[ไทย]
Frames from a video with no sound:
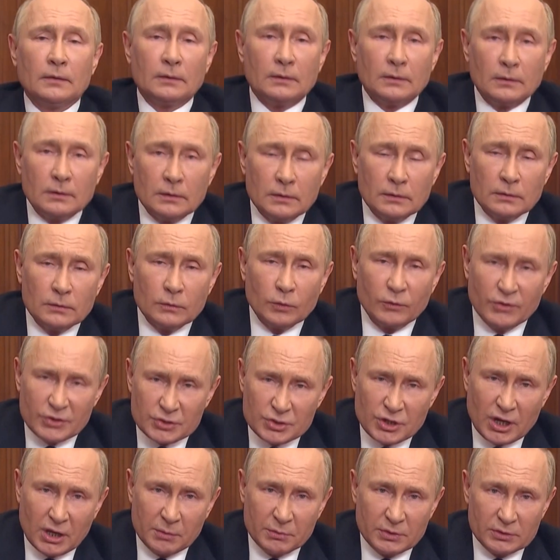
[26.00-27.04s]
กาศเคลื่อน
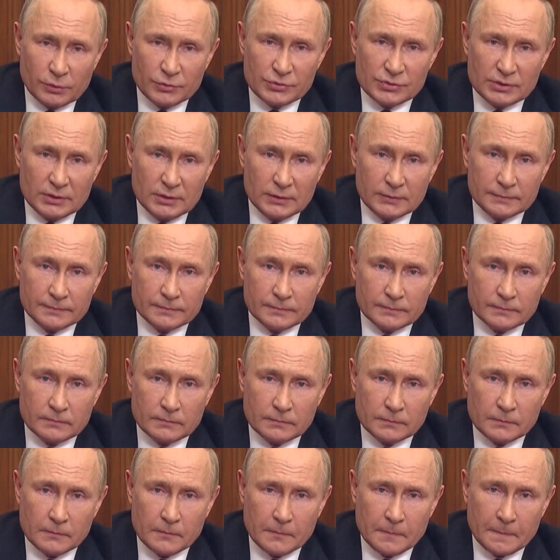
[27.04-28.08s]
ทัพบุกดอนบาส
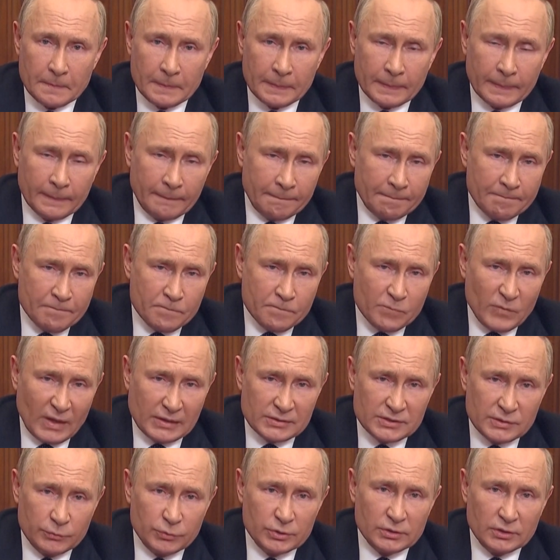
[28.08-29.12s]
โดยประธานา
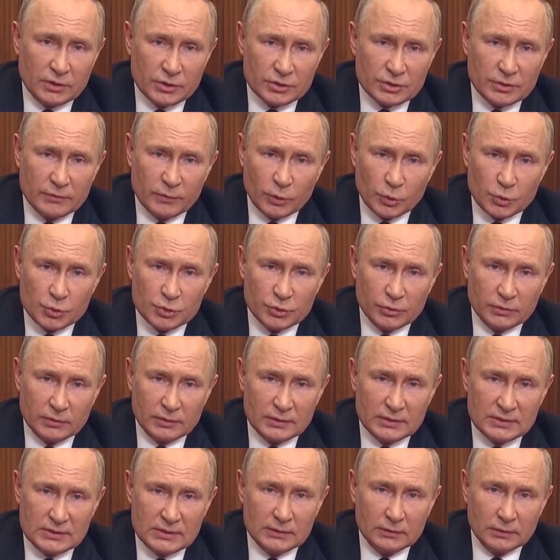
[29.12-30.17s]
ธิบดีวลาดิเมียร์ปู
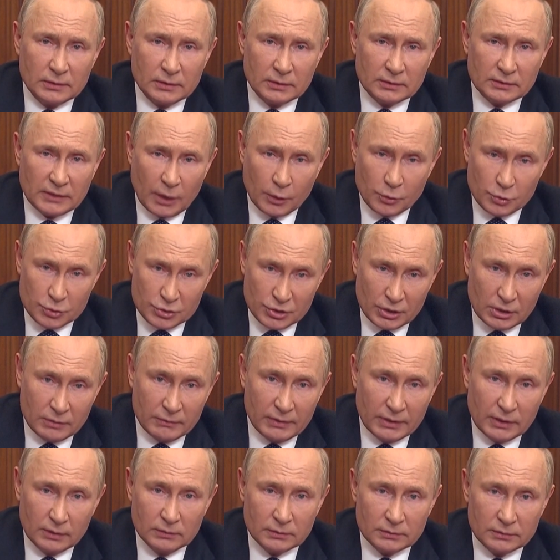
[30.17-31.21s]
ตินผู้นำรัสเซีย ป
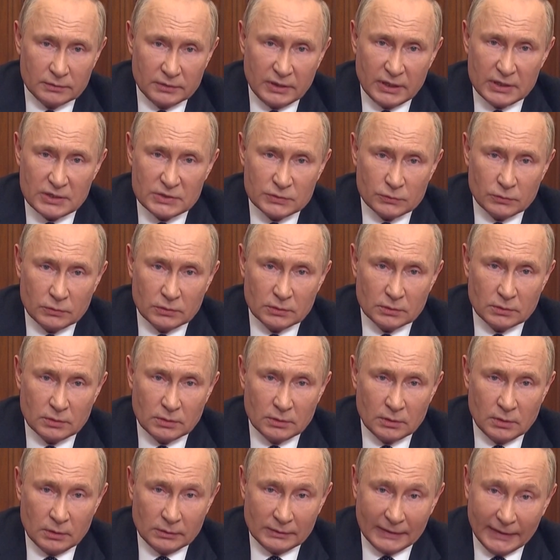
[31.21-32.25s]
ระกาศระดมกำลังพ
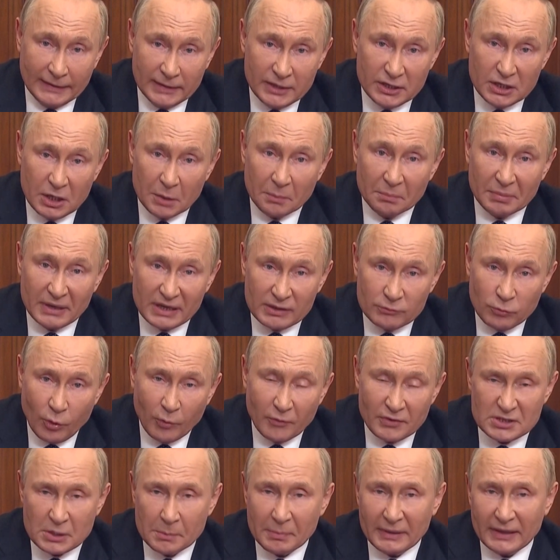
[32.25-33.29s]
ลบางส่วนในรัส
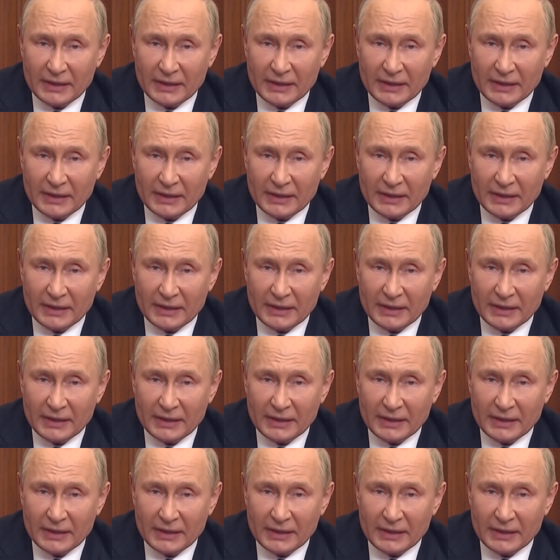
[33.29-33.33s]
เซีย